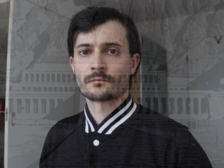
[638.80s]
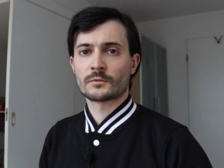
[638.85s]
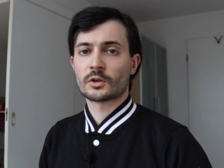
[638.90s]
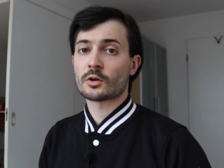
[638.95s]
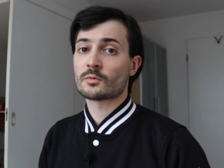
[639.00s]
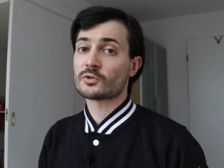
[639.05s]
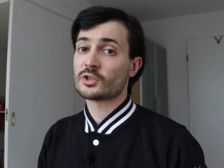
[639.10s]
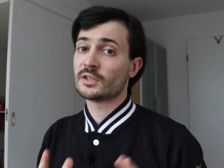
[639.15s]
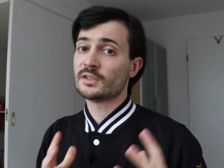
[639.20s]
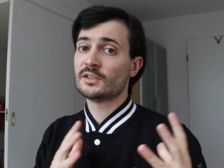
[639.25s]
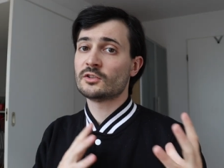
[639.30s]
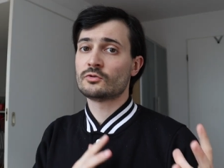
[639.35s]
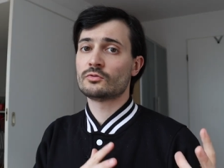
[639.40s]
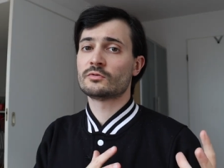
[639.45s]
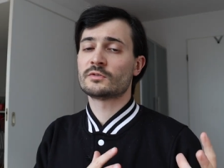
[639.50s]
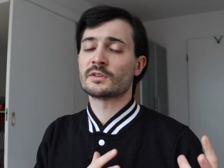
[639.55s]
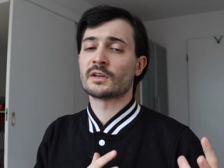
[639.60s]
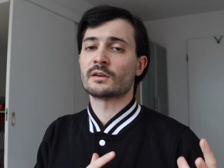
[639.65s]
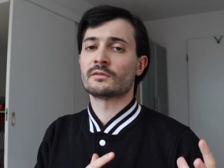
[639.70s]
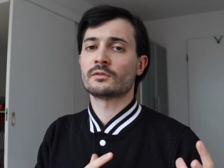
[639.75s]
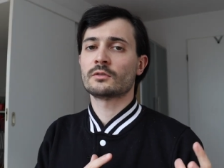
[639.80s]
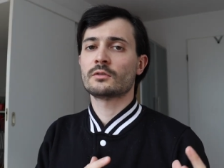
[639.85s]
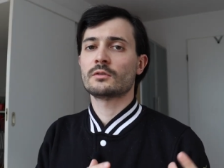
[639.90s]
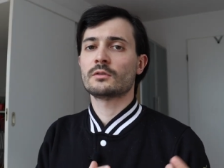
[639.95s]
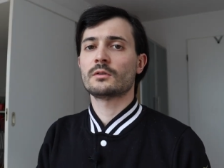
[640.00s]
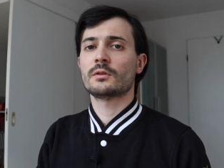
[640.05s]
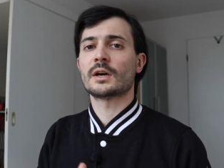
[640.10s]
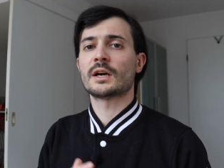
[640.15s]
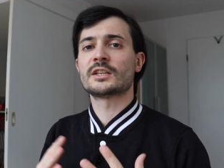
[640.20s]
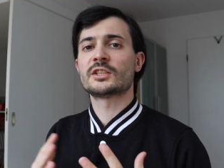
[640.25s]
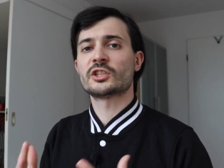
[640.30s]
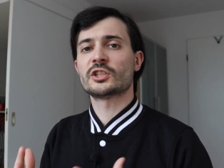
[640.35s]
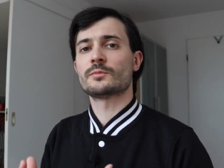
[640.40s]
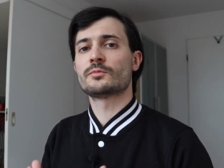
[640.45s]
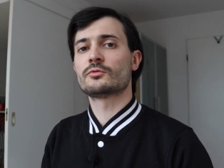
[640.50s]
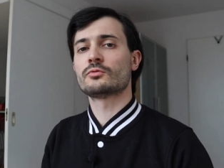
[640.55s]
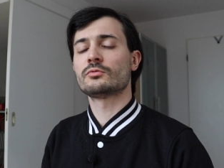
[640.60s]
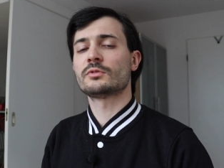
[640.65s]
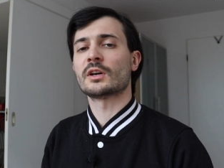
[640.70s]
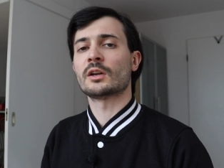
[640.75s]
Comme je l'ai dit juste avant,
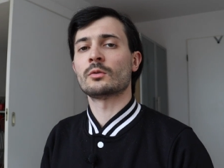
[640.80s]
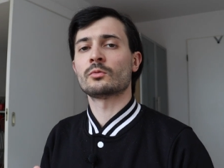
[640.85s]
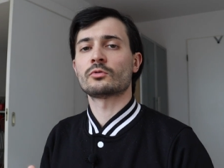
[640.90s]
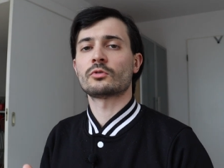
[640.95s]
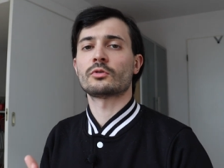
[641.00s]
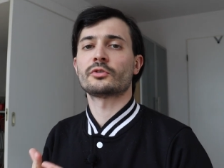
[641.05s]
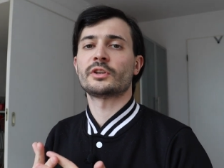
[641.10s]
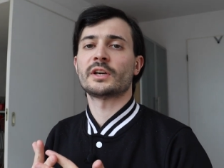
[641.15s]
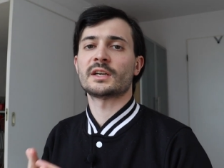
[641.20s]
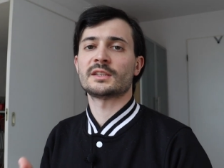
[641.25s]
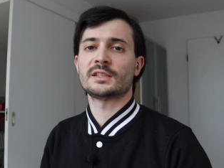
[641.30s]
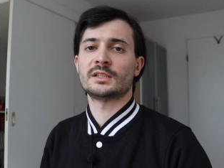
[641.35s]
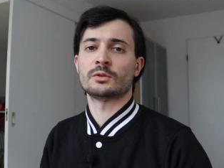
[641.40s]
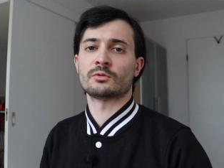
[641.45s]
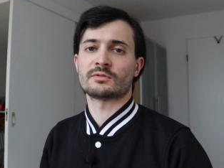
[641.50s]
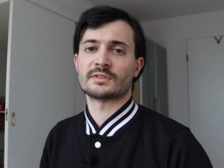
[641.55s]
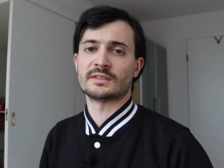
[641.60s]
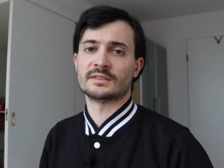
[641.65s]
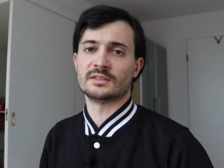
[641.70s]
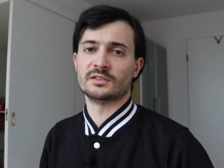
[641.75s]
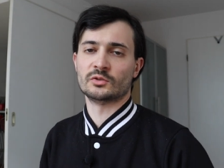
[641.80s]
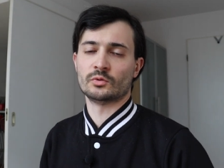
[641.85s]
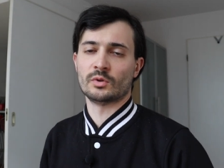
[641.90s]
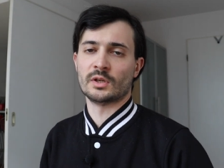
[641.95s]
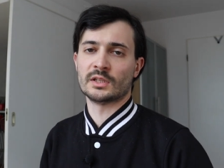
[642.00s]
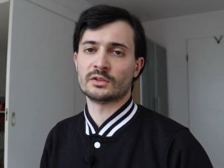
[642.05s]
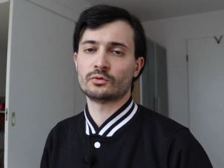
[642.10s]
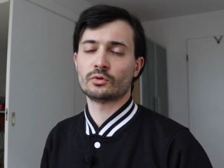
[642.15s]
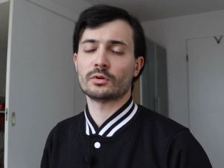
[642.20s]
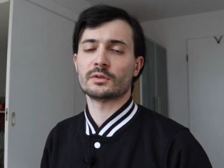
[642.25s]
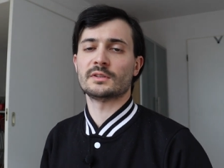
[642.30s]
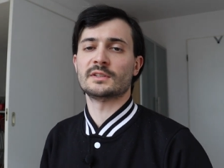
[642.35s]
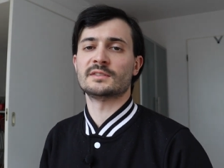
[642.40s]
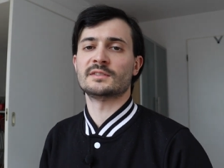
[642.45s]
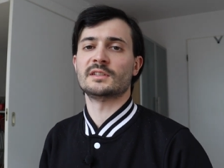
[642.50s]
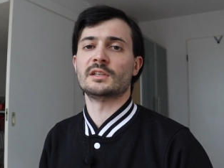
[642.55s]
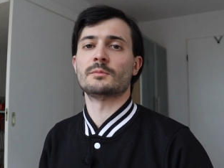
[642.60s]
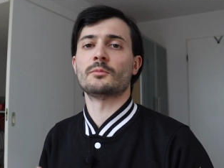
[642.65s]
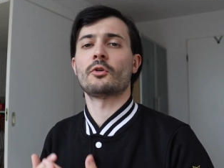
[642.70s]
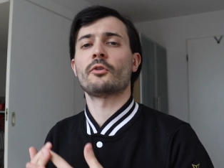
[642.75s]
Hatshepsut a longtemps gardé dans sa titulature des
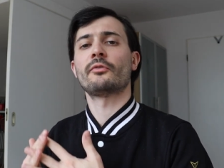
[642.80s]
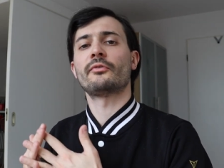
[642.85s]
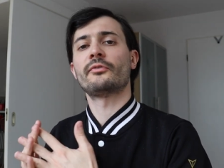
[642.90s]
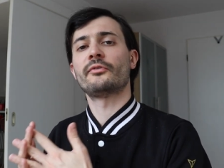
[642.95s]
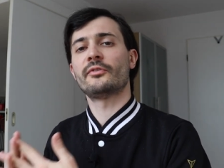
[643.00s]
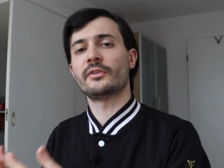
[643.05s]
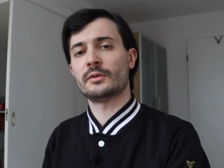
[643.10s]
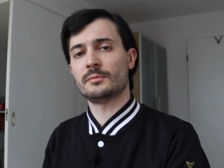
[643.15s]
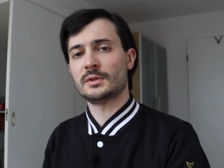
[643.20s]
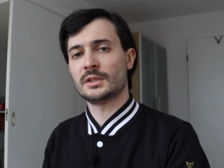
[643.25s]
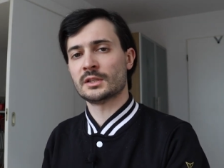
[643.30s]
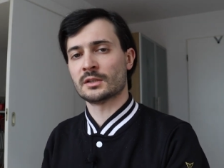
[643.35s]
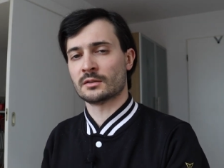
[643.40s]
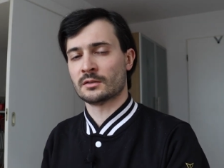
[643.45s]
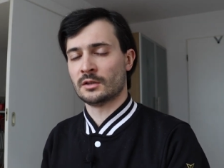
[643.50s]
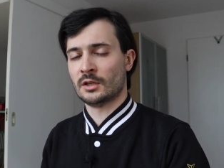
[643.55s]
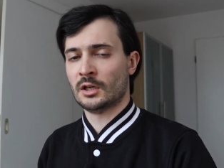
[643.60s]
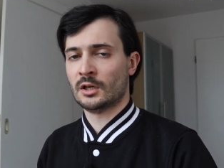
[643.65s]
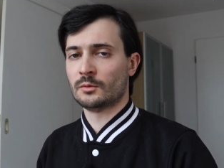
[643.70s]
éléments féminins.